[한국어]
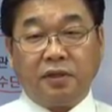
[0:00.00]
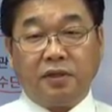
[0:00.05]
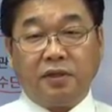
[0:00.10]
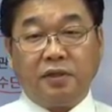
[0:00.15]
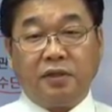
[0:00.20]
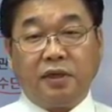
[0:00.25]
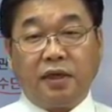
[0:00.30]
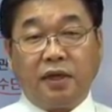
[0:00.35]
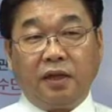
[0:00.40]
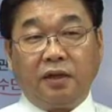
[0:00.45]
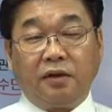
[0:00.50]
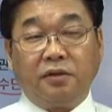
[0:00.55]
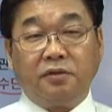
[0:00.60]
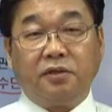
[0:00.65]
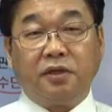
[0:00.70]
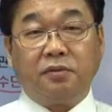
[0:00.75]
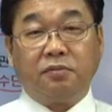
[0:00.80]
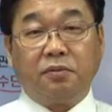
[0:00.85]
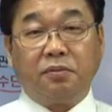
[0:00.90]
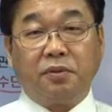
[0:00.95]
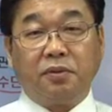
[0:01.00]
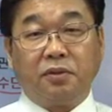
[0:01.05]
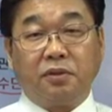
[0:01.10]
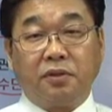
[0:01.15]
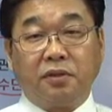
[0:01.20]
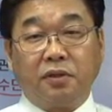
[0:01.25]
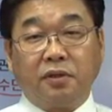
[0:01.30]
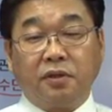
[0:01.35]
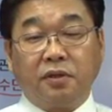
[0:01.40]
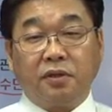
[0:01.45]
이게 어떻게 보면
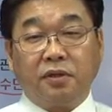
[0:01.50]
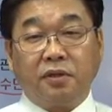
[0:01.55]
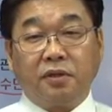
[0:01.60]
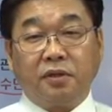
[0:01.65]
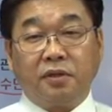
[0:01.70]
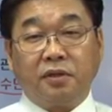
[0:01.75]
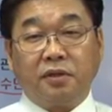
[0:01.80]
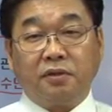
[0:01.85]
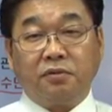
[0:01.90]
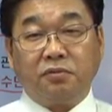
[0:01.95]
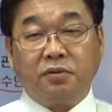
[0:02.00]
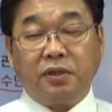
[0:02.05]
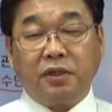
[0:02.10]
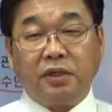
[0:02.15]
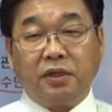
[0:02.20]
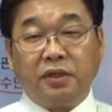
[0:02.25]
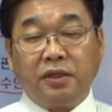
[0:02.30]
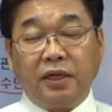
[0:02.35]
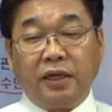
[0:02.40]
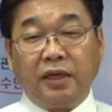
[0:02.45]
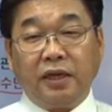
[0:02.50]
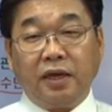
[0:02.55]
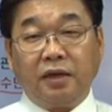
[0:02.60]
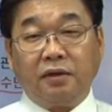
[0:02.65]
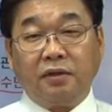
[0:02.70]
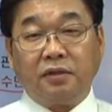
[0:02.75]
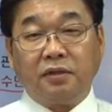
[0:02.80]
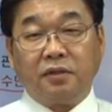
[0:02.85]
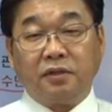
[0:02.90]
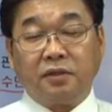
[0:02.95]
그 우리
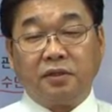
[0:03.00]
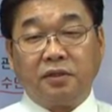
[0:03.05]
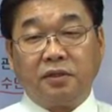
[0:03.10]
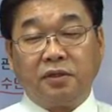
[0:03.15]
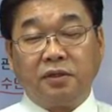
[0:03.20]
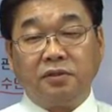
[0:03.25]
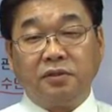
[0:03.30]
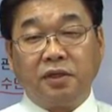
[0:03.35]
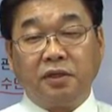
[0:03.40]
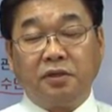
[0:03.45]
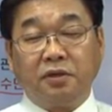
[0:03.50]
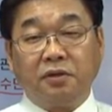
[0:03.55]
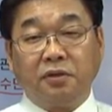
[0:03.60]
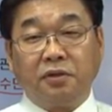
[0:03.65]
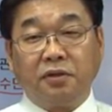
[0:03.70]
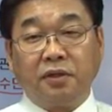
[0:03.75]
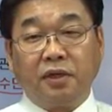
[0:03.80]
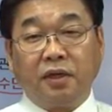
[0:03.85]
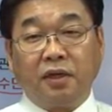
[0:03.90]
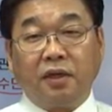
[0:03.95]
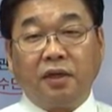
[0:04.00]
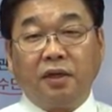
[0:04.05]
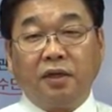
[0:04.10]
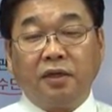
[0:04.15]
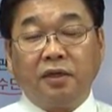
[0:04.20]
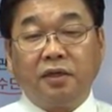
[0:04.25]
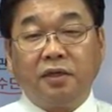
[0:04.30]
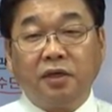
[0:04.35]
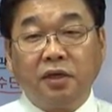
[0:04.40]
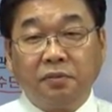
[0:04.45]
얘기하는 경제 경영의
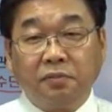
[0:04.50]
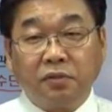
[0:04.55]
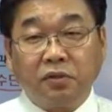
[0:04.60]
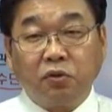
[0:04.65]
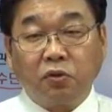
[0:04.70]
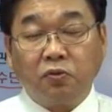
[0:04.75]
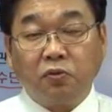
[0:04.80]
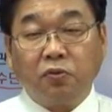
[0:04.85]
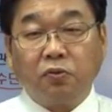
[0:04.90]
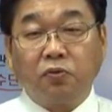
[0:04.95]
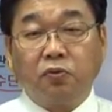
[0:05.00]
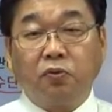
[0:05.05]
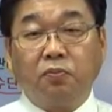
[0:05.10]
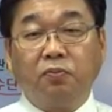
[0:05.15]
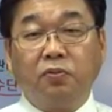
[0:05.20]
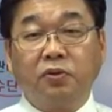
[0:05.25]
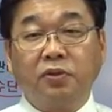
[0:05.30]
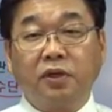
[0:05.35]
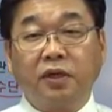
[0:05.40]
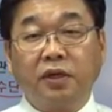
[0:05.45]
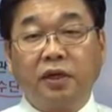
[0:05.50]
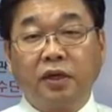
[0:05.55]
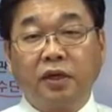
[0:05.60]
기업은 돈 놓고 돈 먹기